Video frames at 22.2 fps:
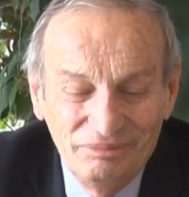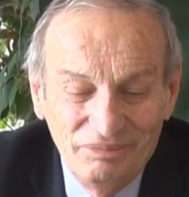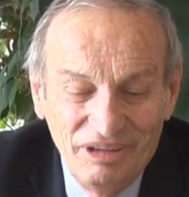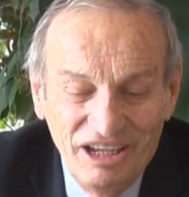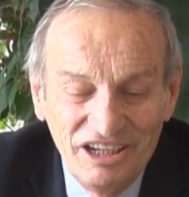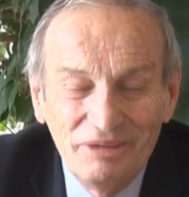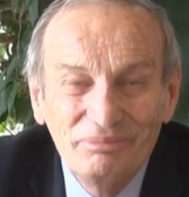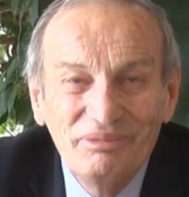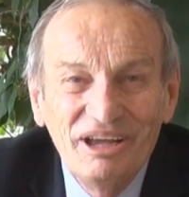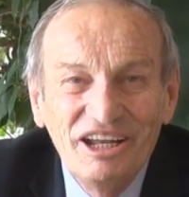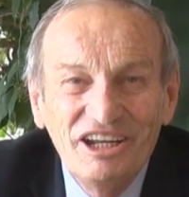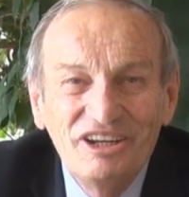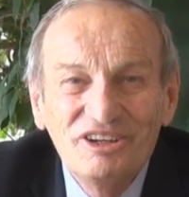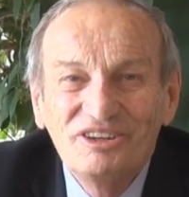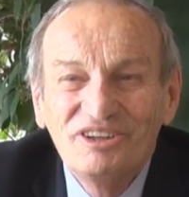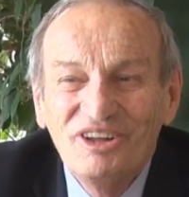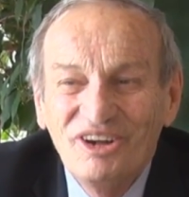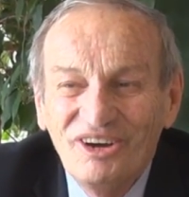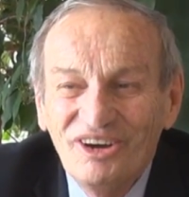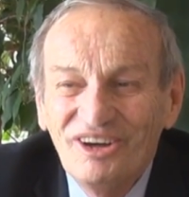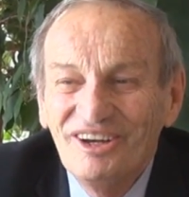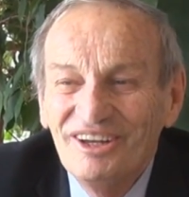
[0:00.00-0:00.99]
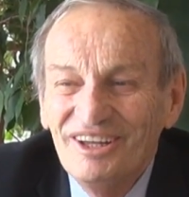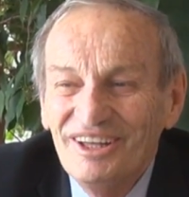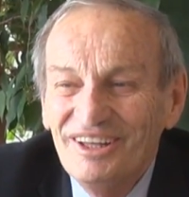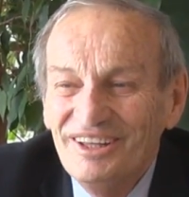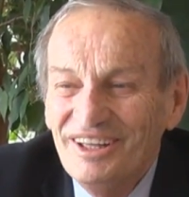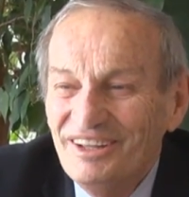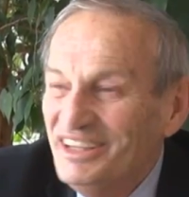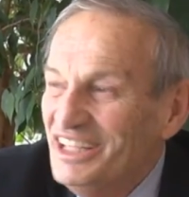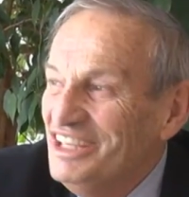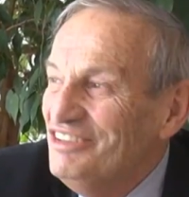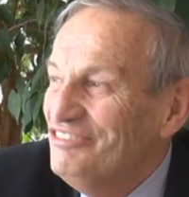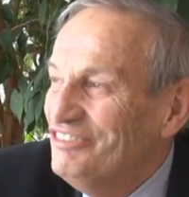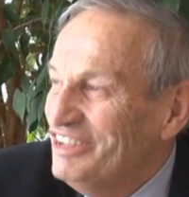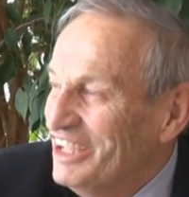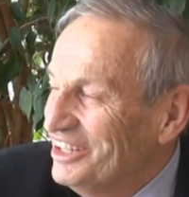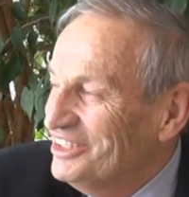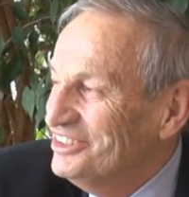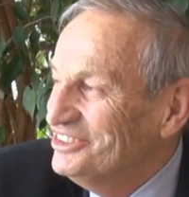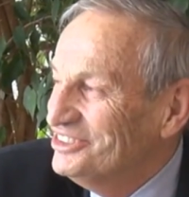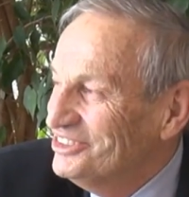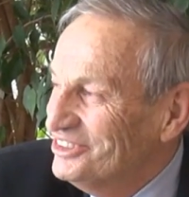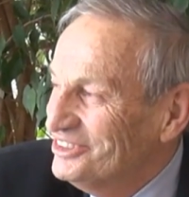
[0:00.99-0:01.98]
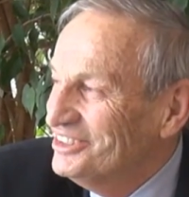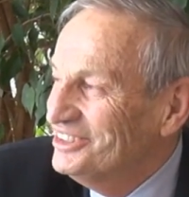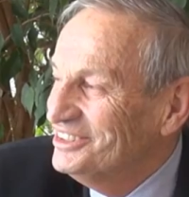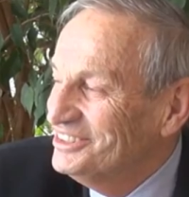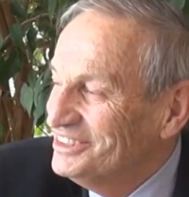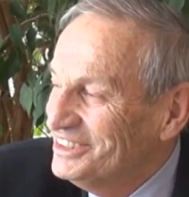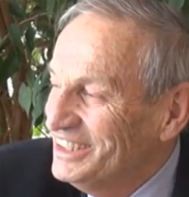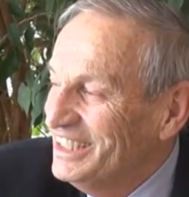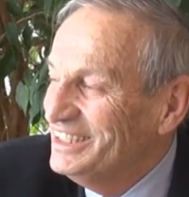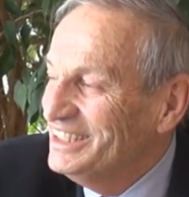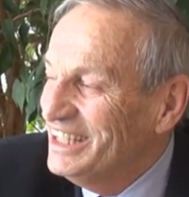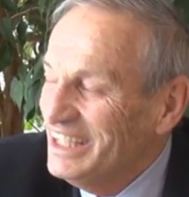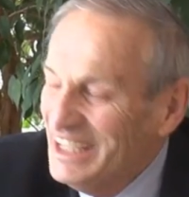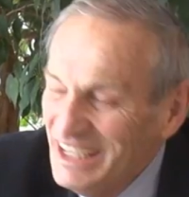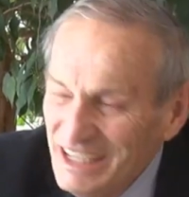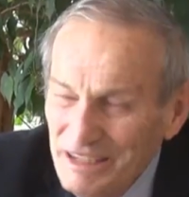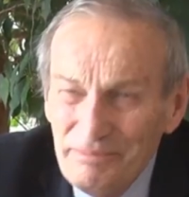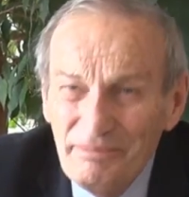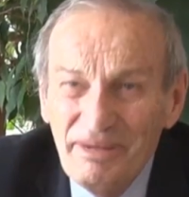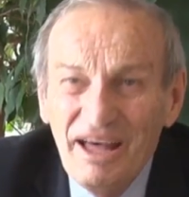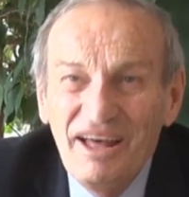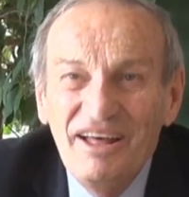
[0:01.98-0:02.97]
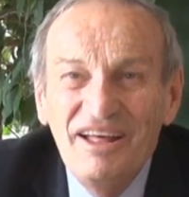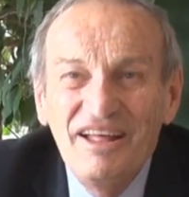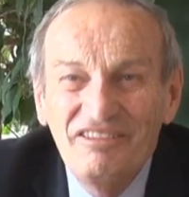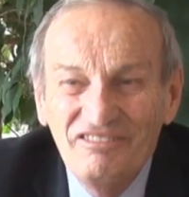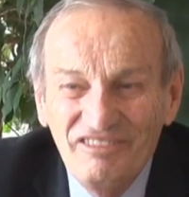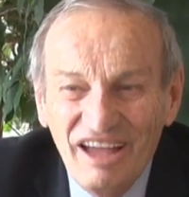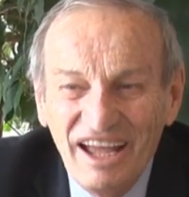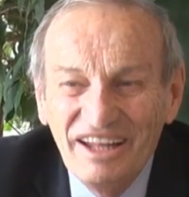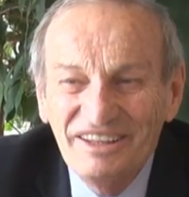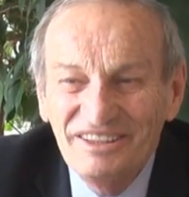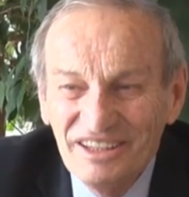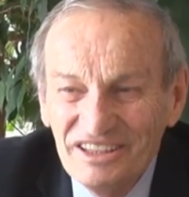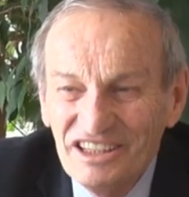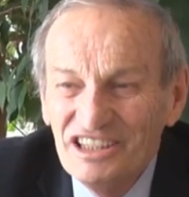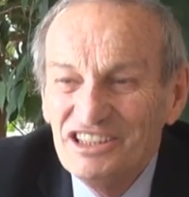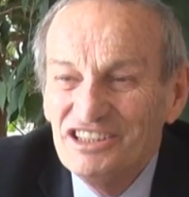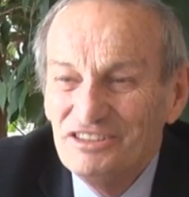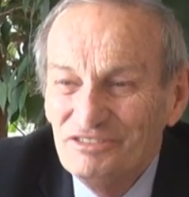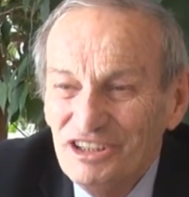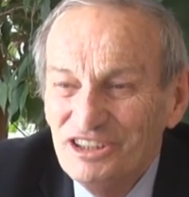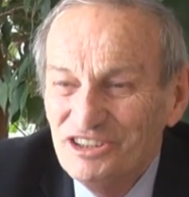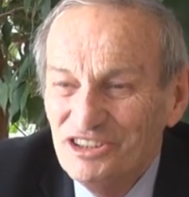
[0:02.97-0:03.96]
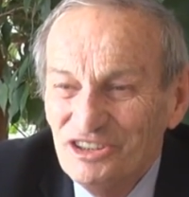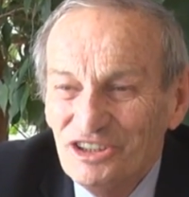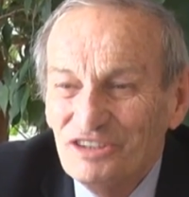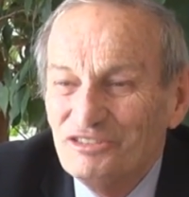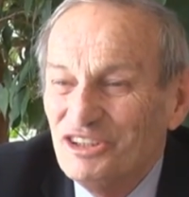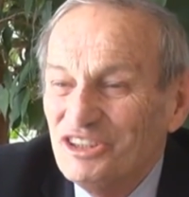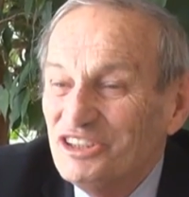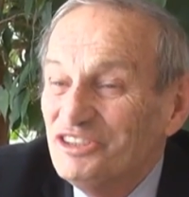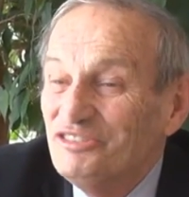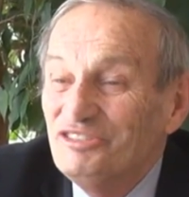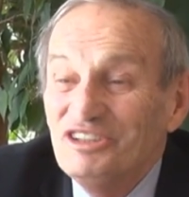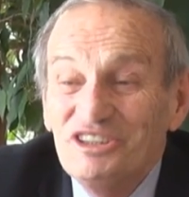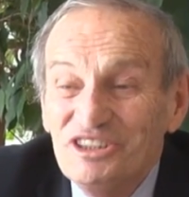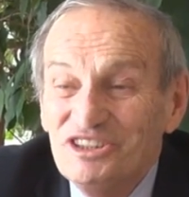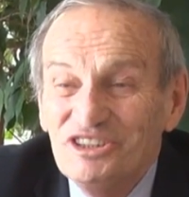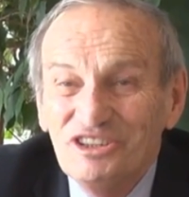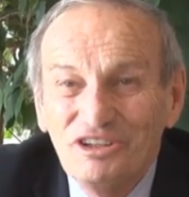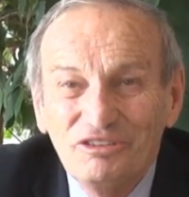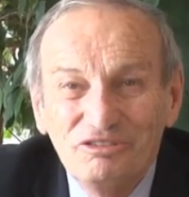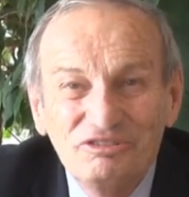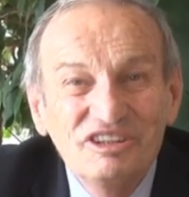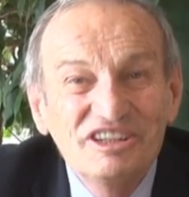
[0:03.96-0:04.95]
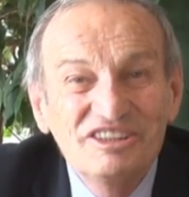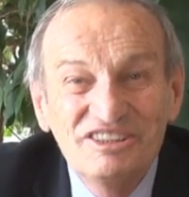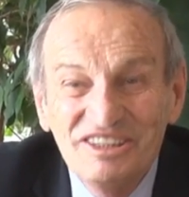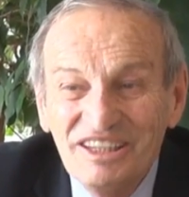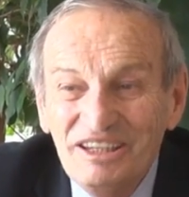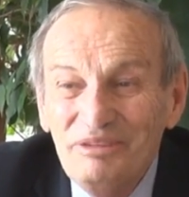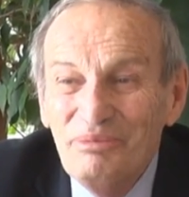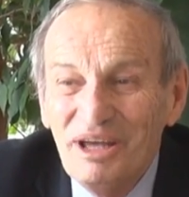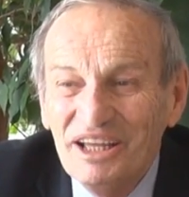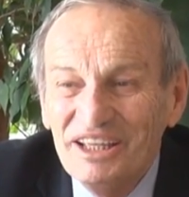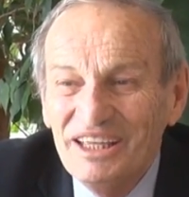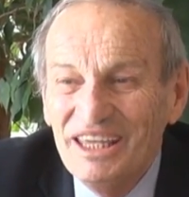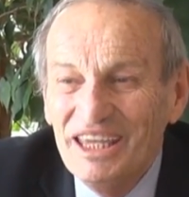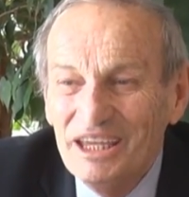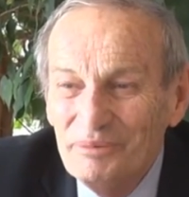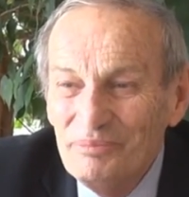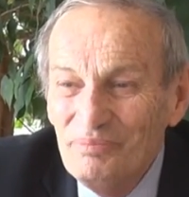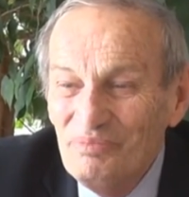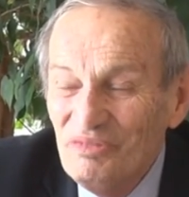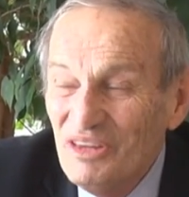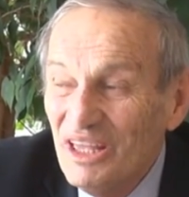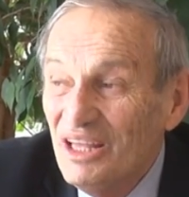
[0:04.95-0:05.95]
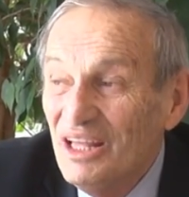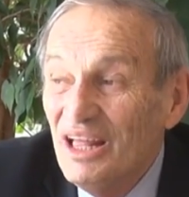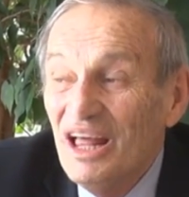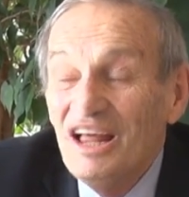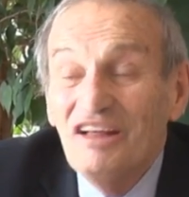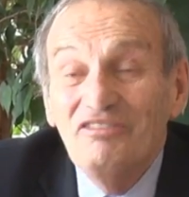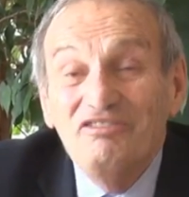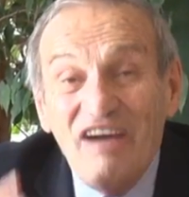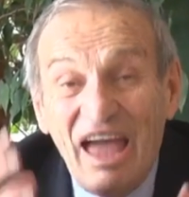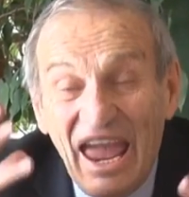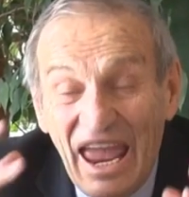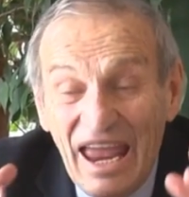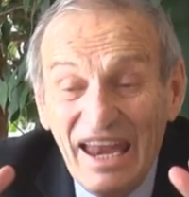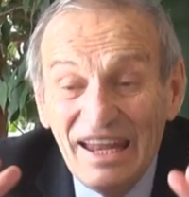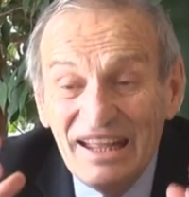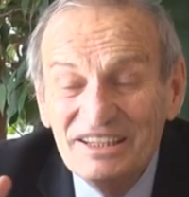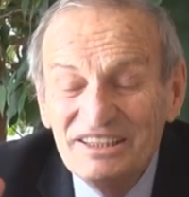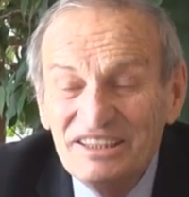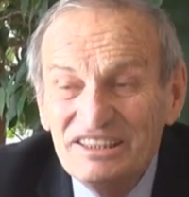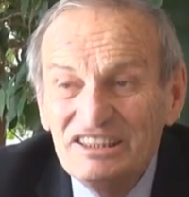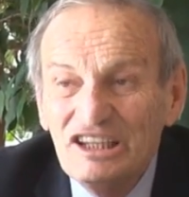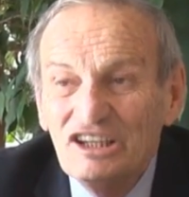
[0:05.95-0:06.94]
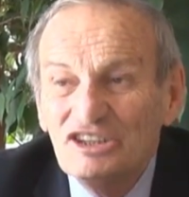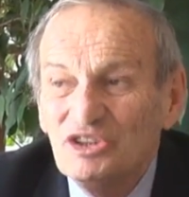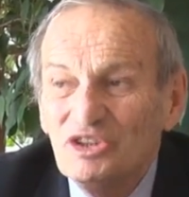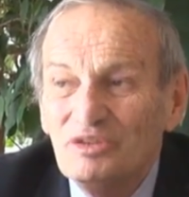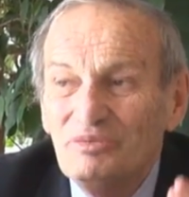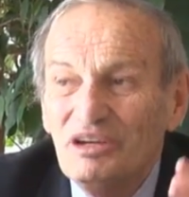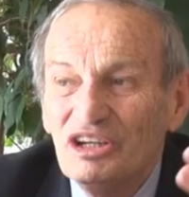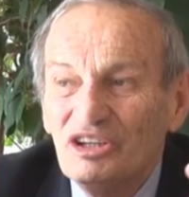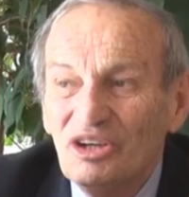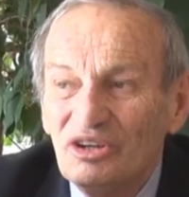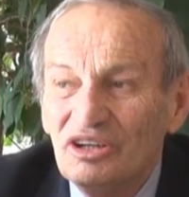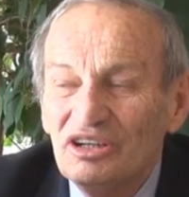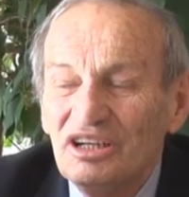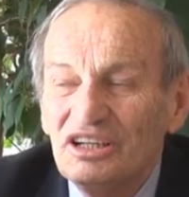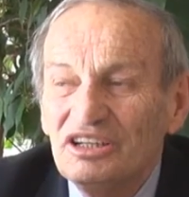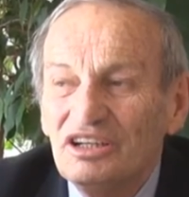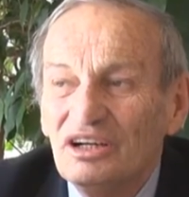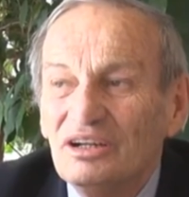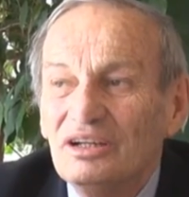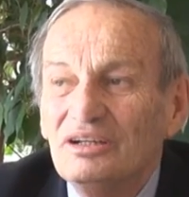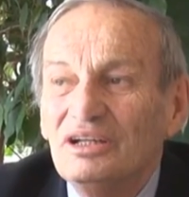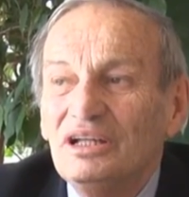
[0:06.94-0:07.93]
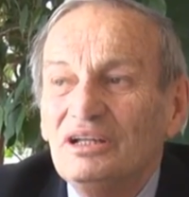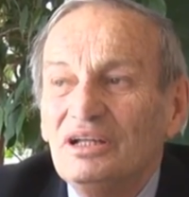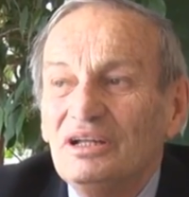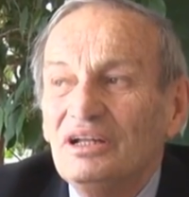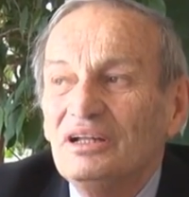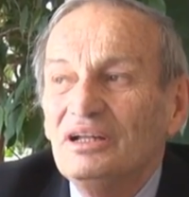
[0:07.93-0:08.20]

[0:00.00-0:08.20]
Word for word: meiner Meinung nach nie werden, sondern es geht immer weiter, diese Wissenschaft, also Wissenschaft wird es immer geben, weil es ist ja so, wir können ja,